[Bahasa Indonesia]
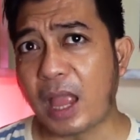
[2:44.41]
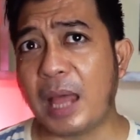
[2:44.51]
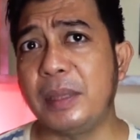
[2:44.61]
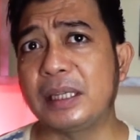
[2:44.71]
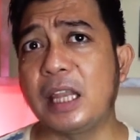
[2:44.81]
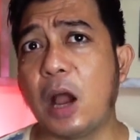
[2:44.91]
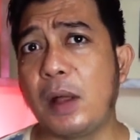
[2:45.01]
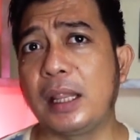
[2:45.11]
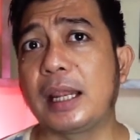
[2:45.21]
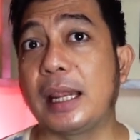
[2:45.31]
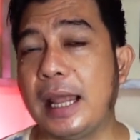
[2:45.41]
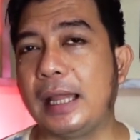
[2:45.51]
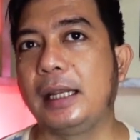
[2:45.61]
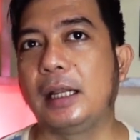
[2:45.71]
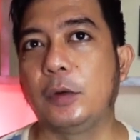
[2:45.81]
kan biasanya di awalnya rendah
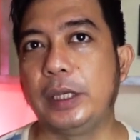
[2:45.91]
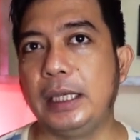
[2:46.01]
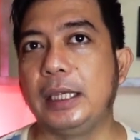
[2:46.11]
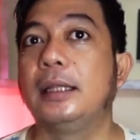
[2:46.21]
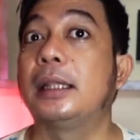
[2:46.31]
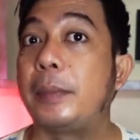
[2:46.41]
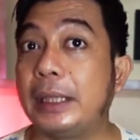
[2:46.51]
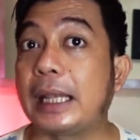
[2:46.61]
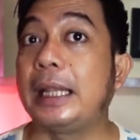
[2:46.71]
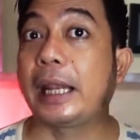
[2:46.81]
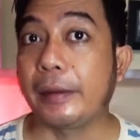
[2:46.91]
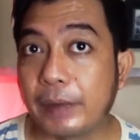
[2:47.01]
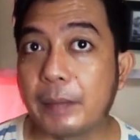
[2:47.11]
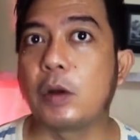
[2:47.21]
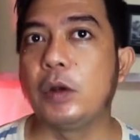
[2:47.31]
nih lagu ini tapi ntar di
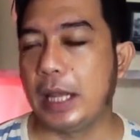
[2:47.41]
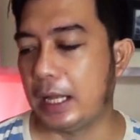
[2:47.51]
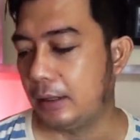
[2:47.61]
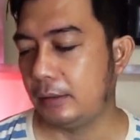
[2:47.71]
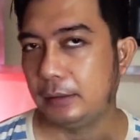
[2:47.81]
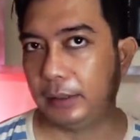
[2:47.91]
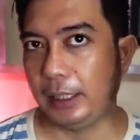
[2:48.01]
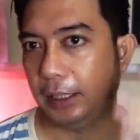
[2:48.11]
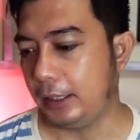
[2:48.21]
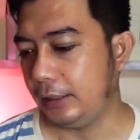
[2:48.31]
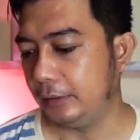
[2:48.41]
rate-nya baru dia tinggi